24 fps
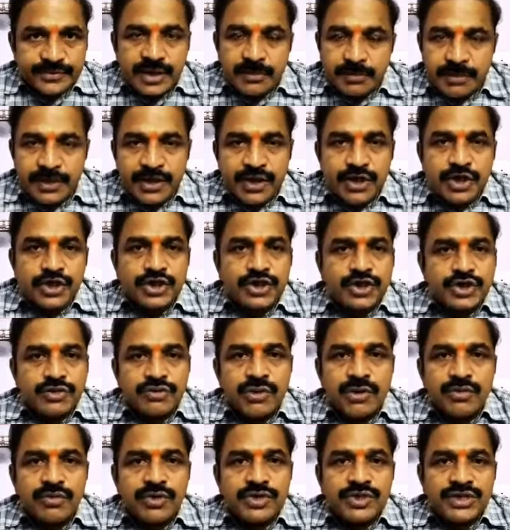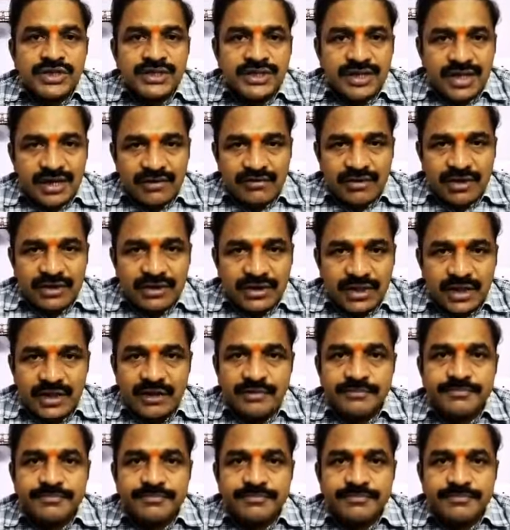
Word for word: ఇప్పుడు ఈ జీవో వచ్చిన తర్వాత